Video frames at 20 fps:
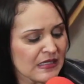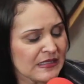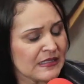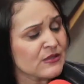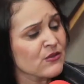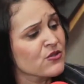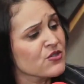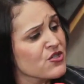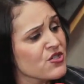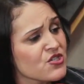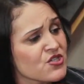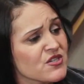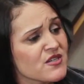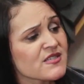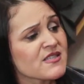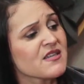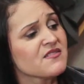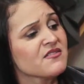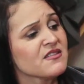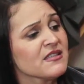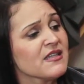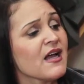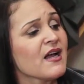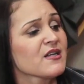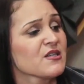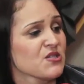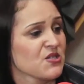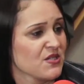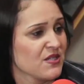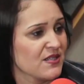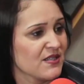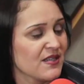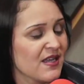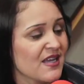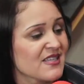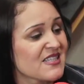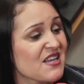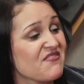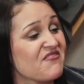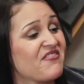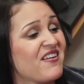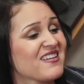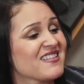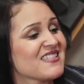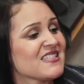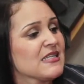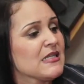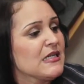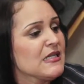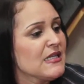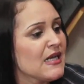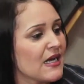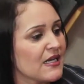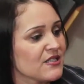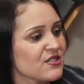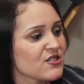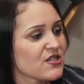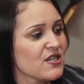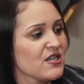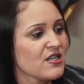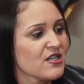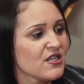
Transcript: Então a gente tinha essa vantagem, né? essa facilidade.